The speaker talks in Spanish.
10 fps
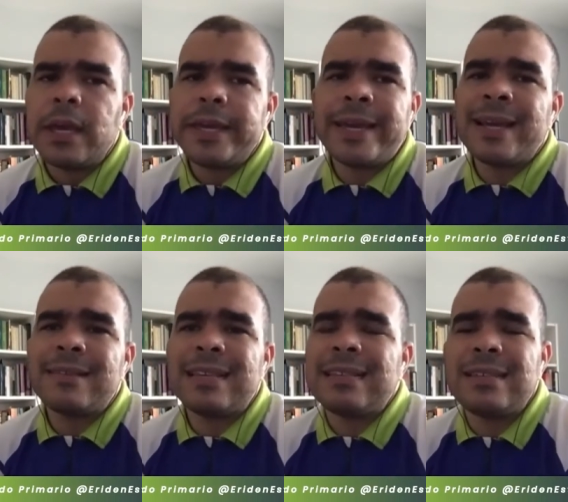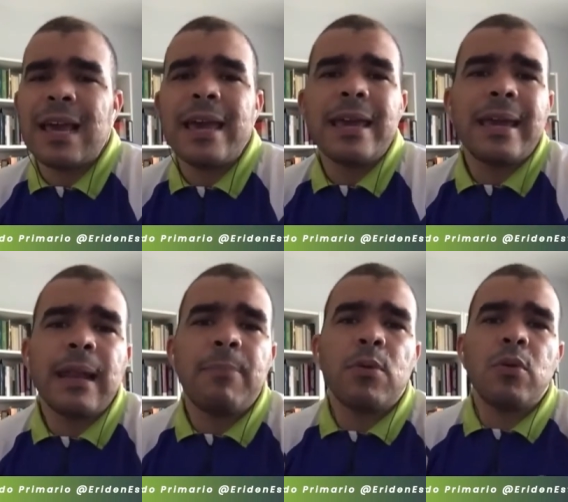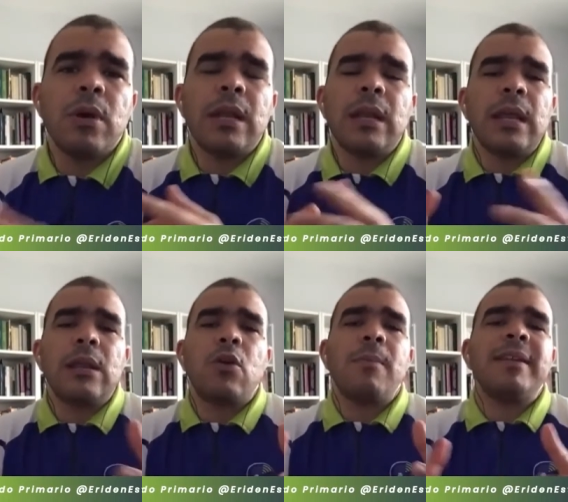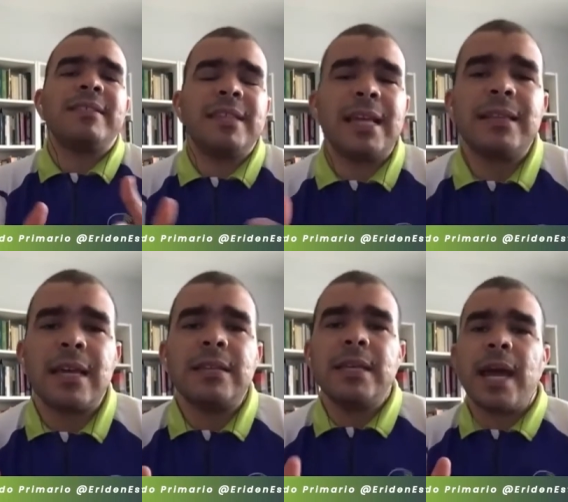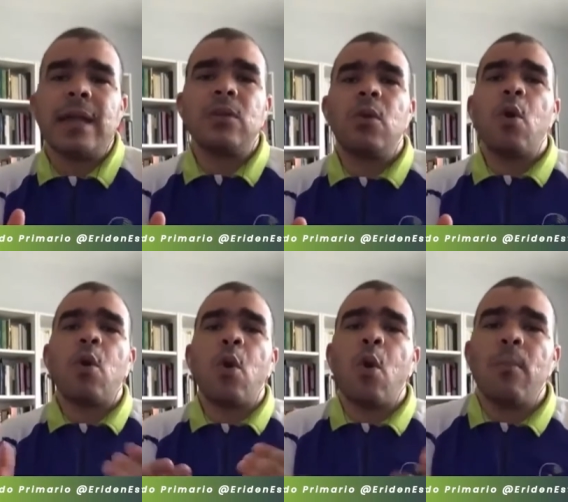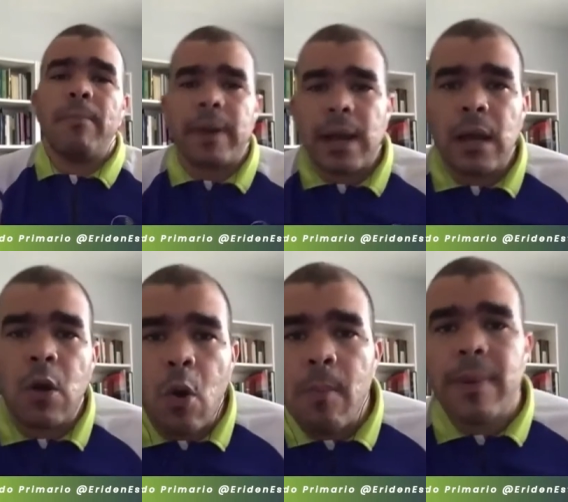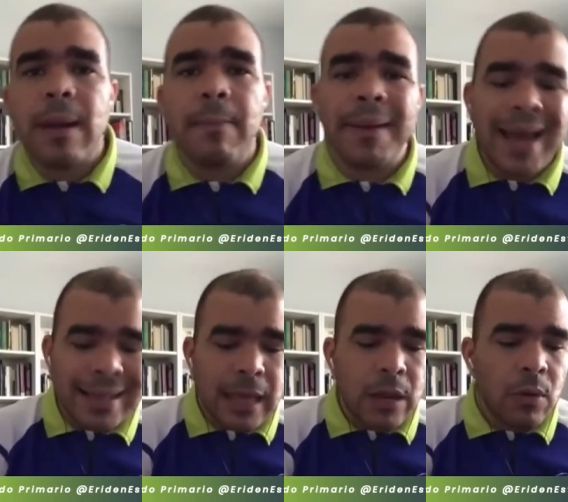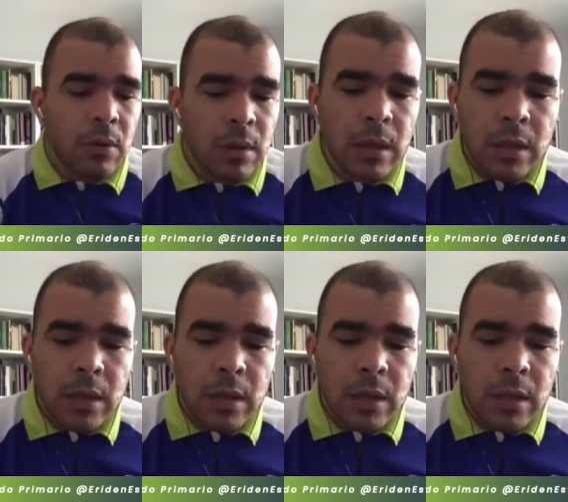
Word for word: Y en esencia es que el, comerciante haitiano lo compra, compra el plátano